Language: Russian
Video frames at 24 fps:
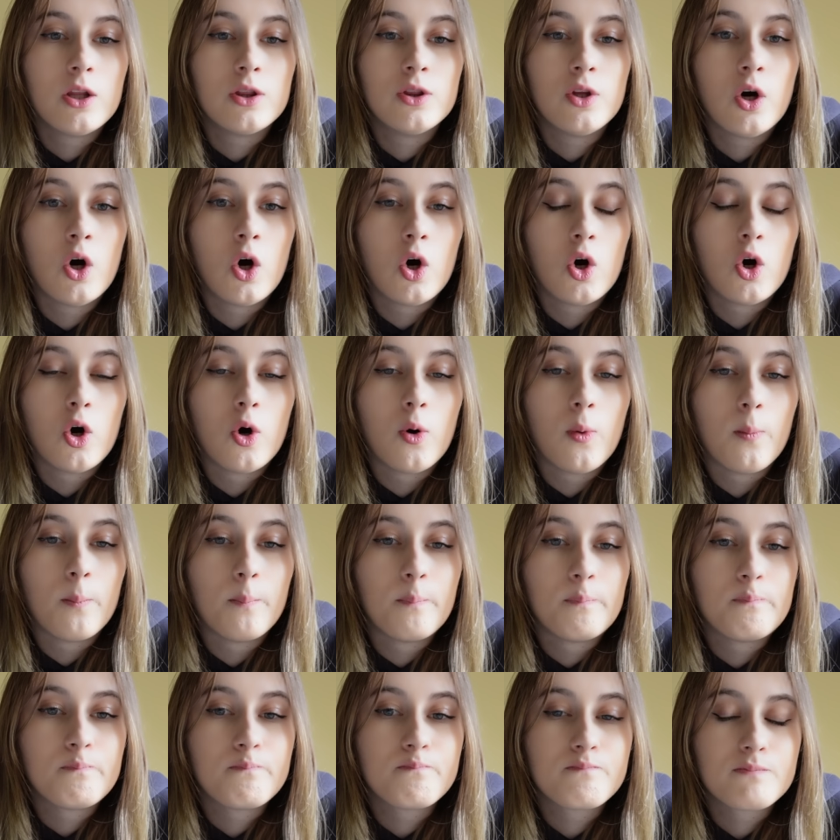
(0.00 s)
Но
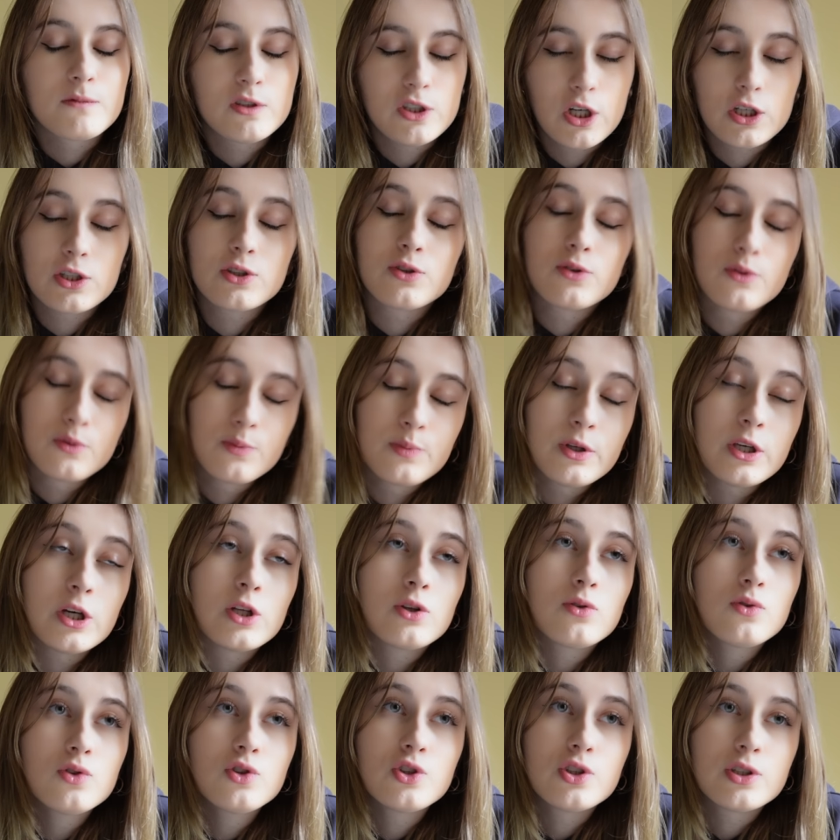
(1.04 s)
сейчас он у меня
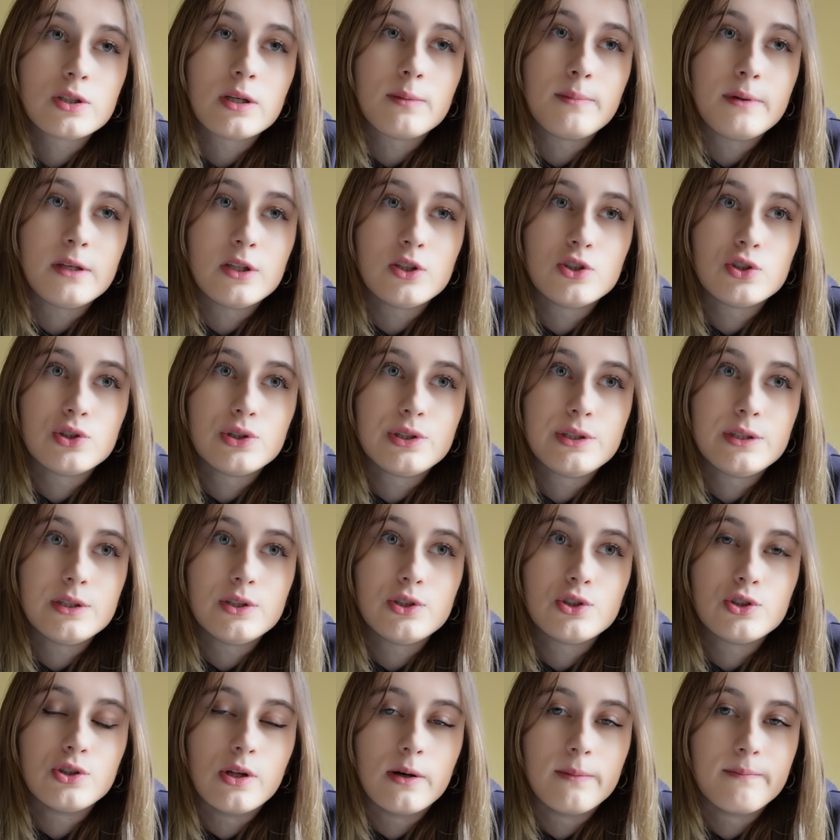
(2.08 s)
тоже забит
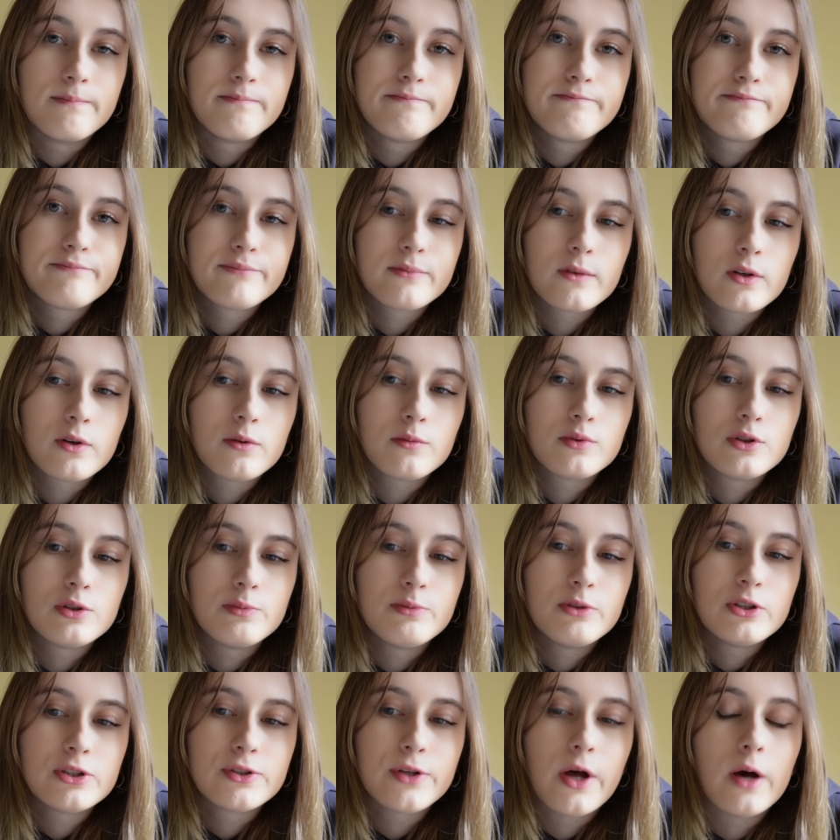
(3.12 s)
частично. В
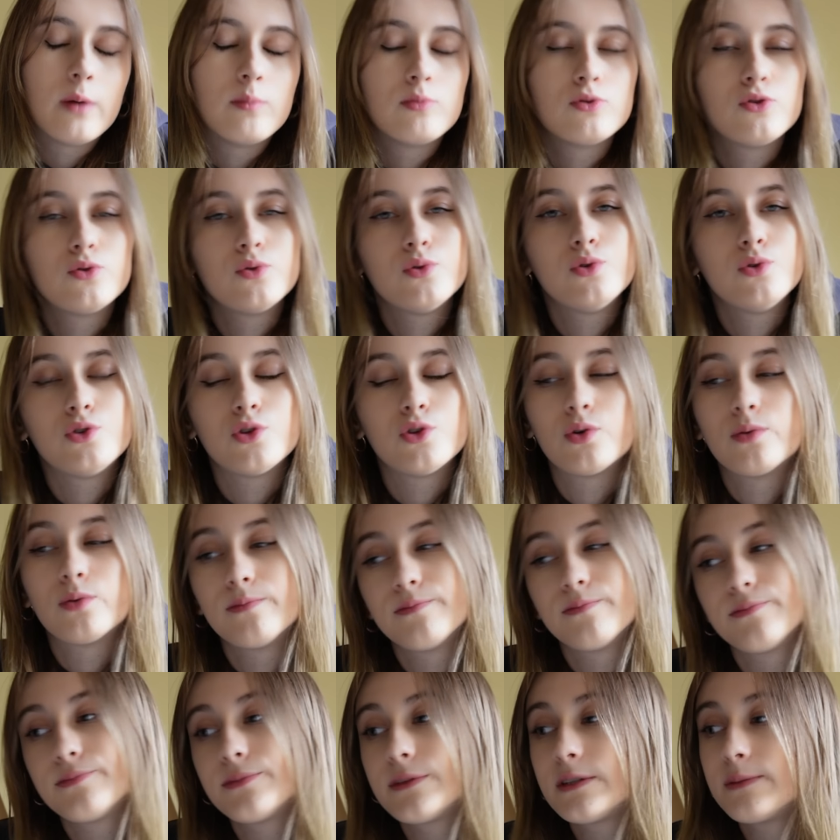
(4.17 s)
общем, не знаю, буду еще
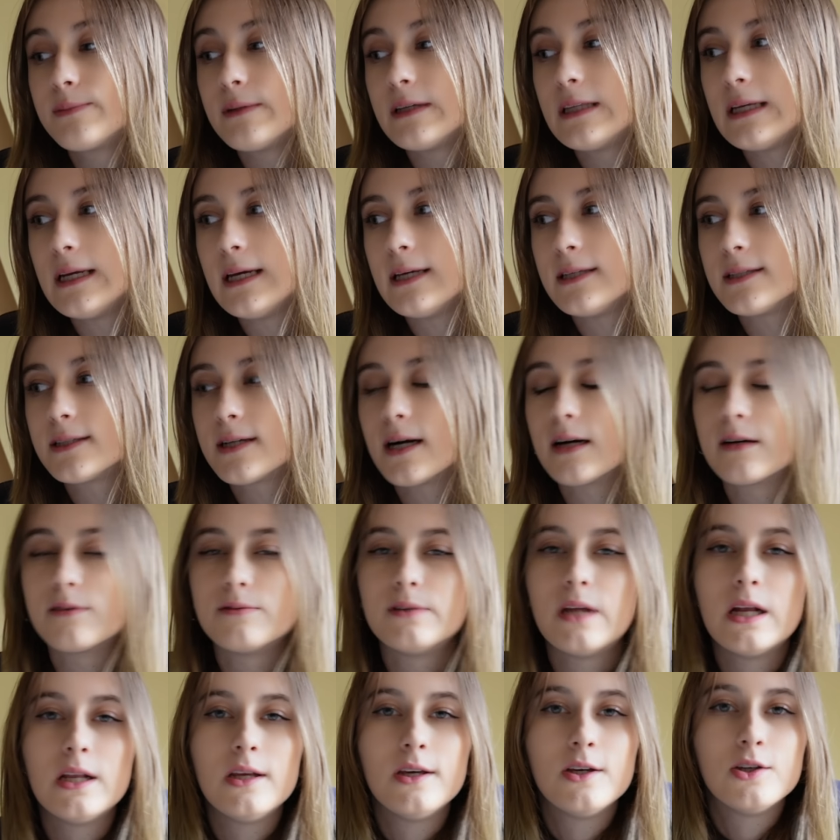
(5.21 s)
смотреть, как в
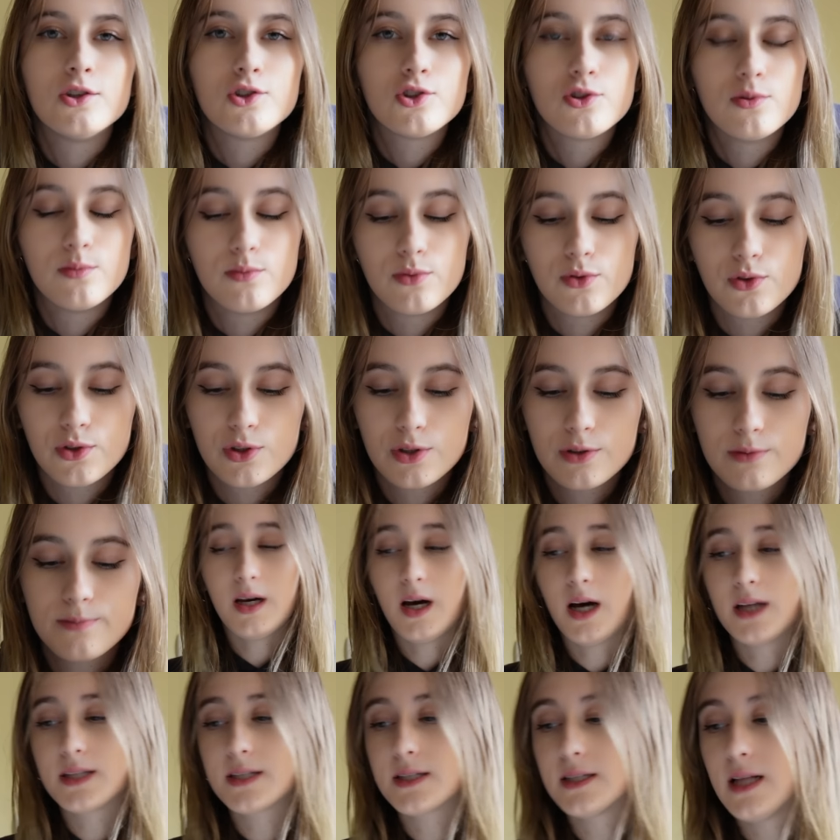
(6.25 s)
дальнейшем будет.
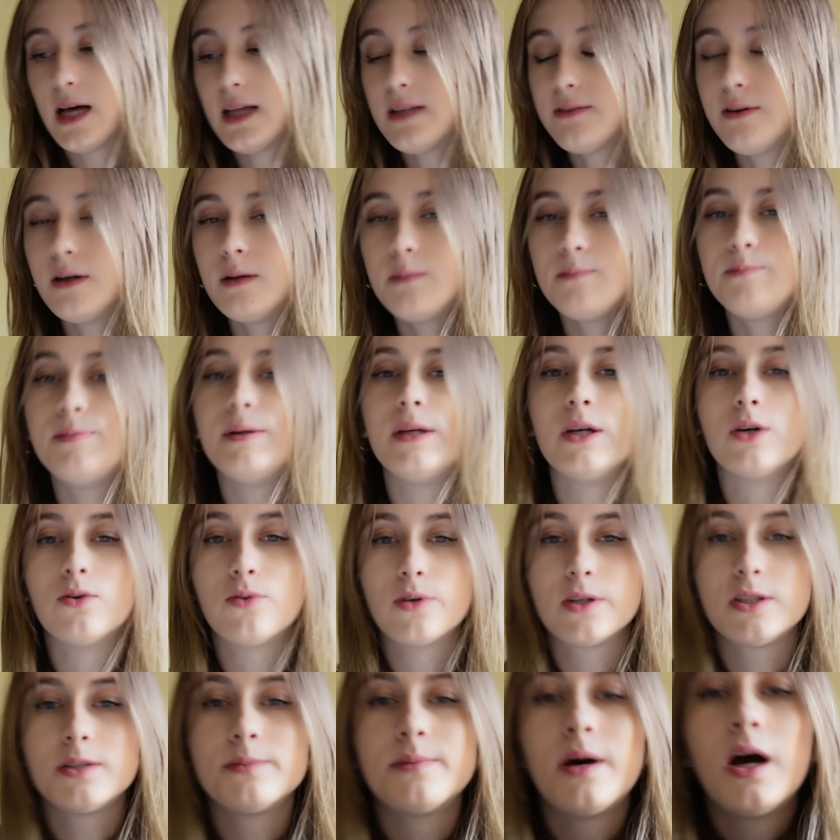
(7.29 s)
Откладываем,
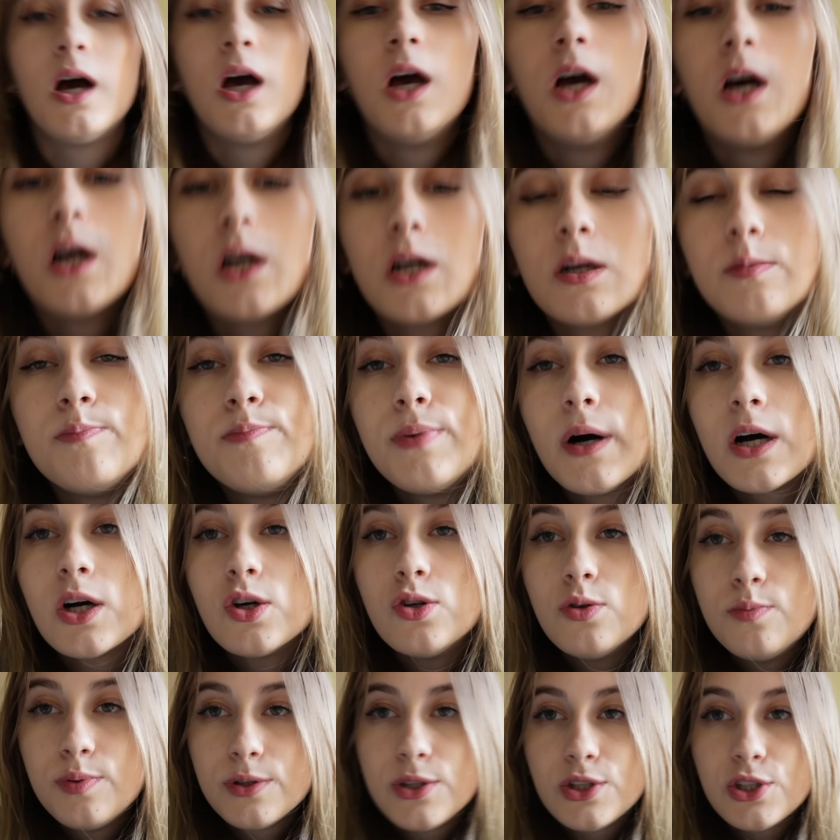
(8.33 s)
переходим к
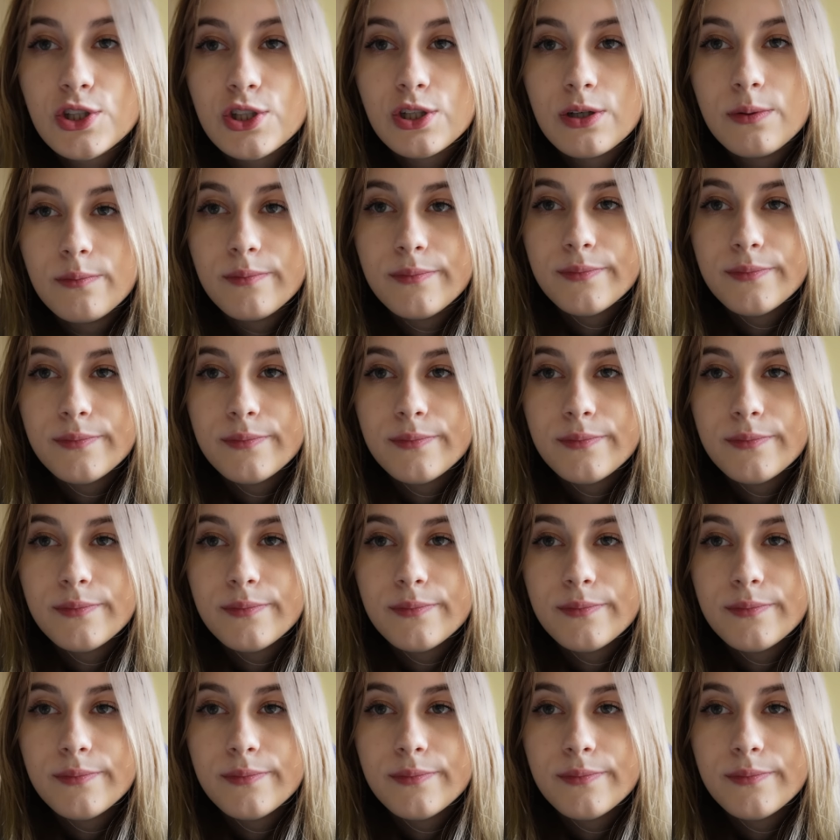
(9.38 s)
покупочке.